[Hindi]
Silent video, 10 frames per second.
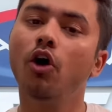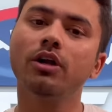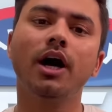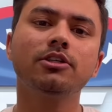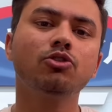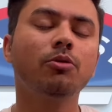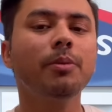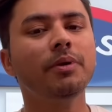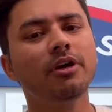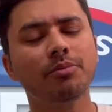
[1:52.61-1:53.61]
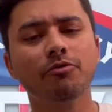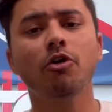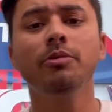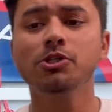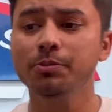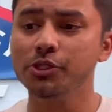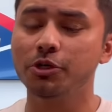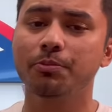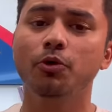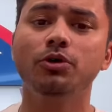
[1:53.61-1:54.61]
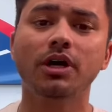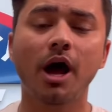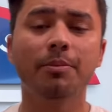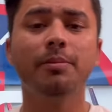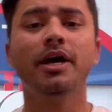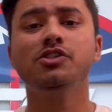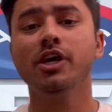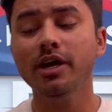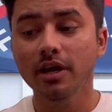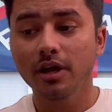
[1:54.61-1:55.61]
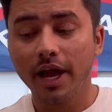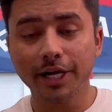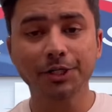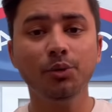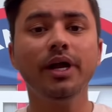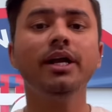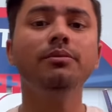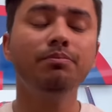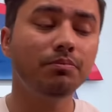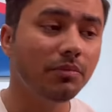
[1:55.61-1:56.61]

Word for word: और खास तौर पे प्लेयर परफॉर्मेंस पिच रिपोर्ट कहाँ पे मैच है हेड टू हेड